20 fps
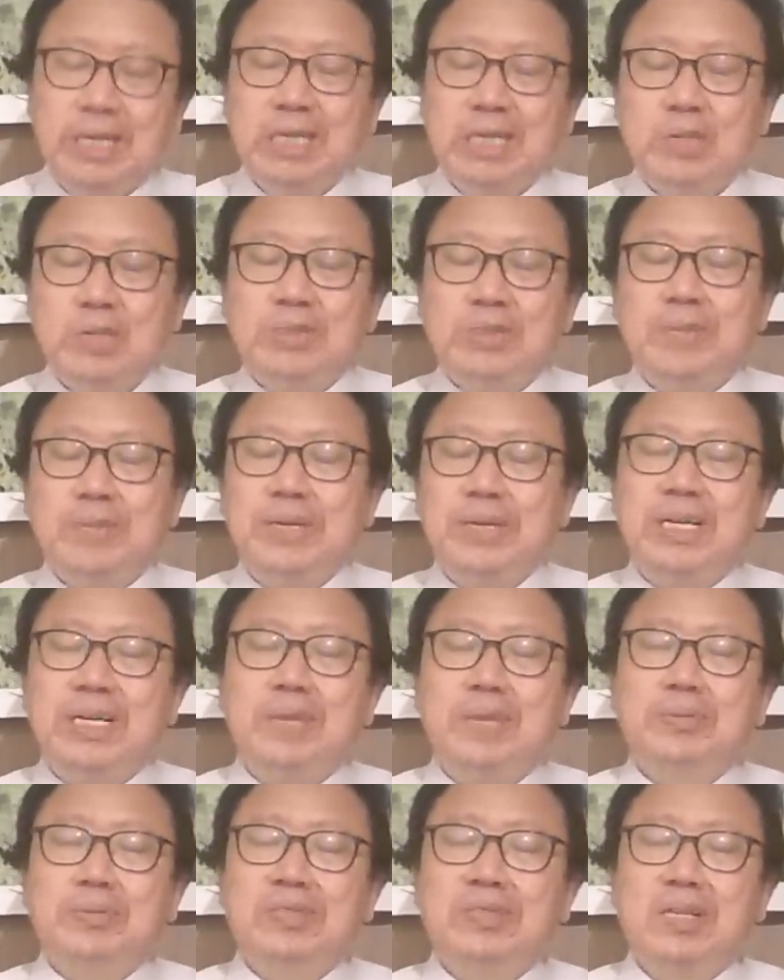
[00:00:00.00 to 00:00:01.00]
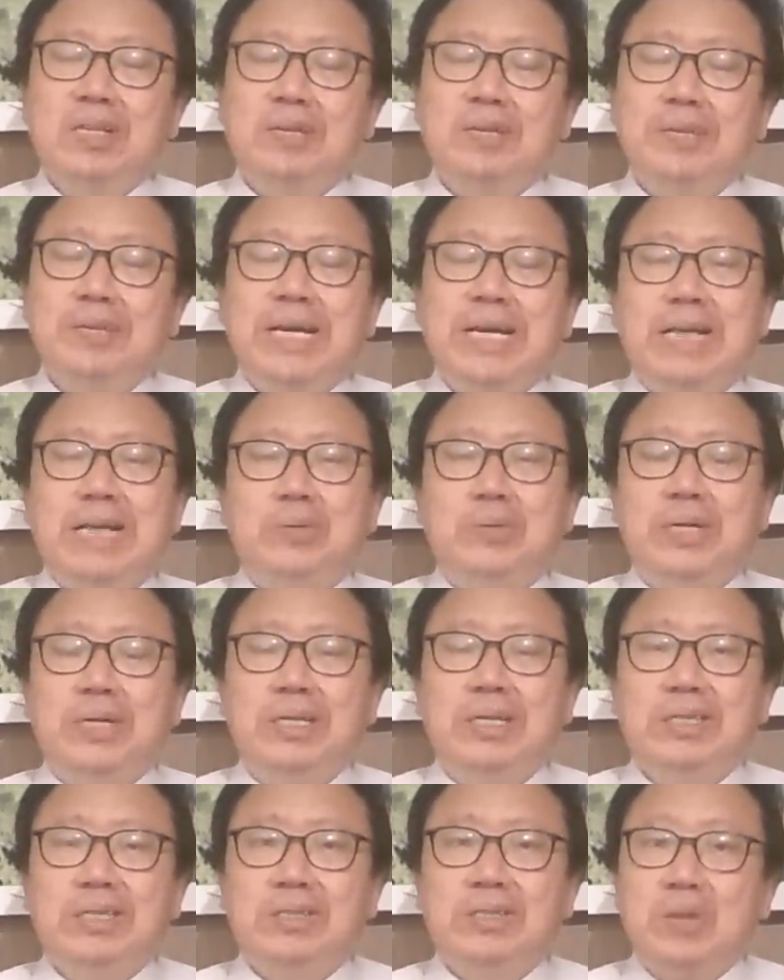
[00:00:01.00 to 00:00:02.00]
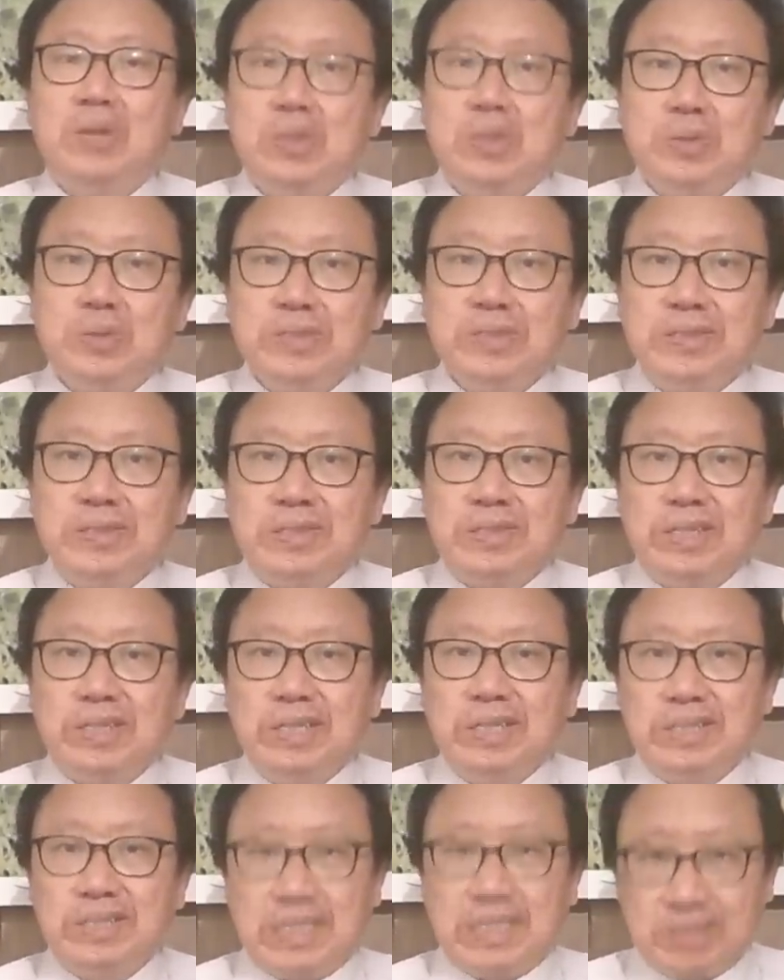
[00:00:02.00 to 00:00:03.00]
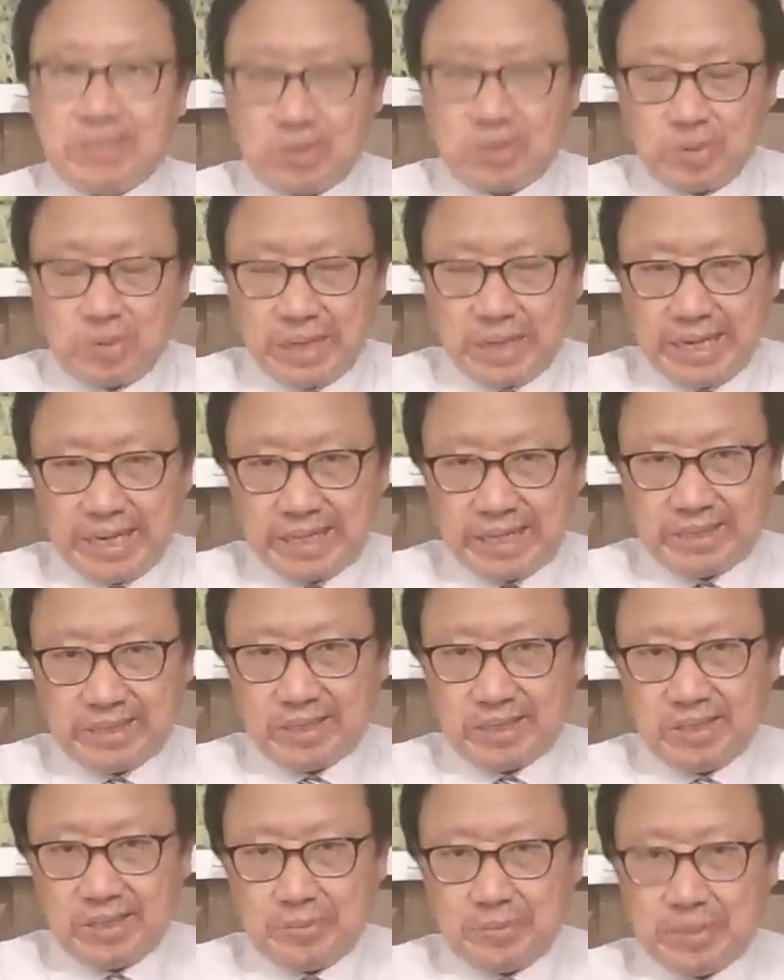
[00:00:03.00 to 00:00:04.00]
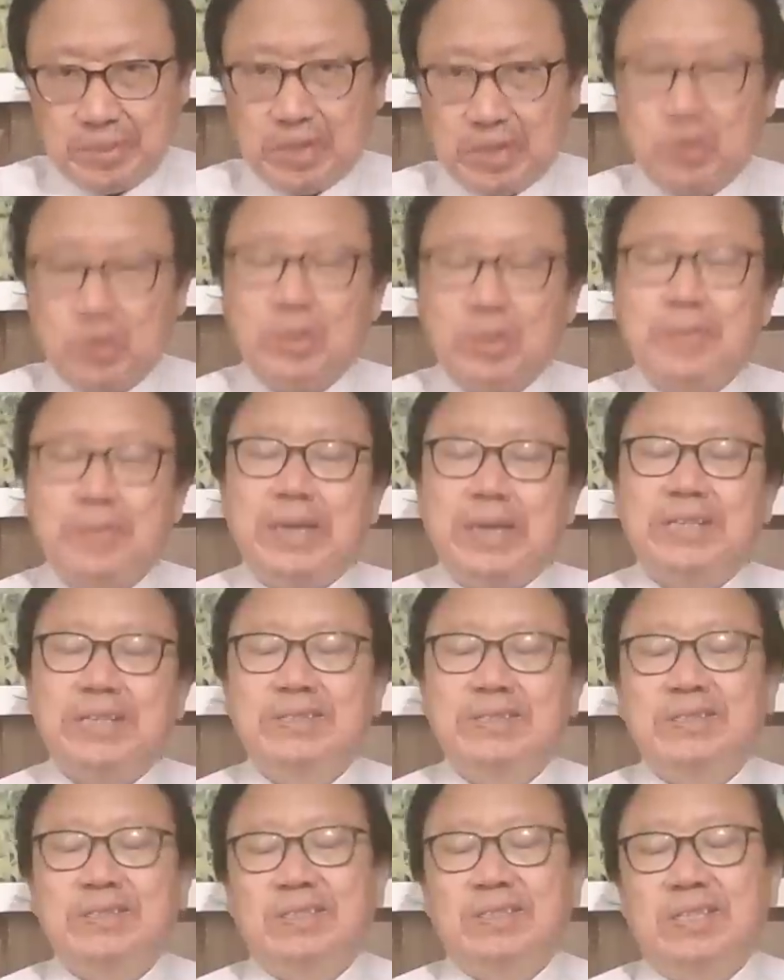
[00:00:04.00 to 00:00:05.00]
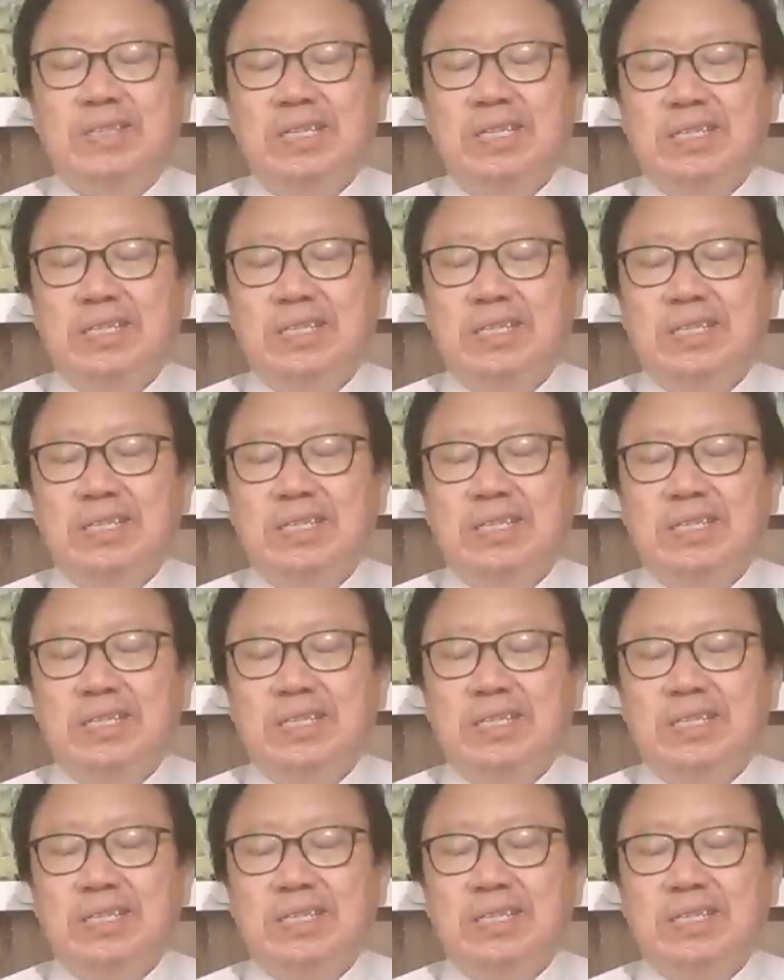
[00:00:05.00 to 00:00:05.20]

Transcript: 因为人民可以不知道、没感觉，照样过日子；但是中南海的人不能过一般的日子。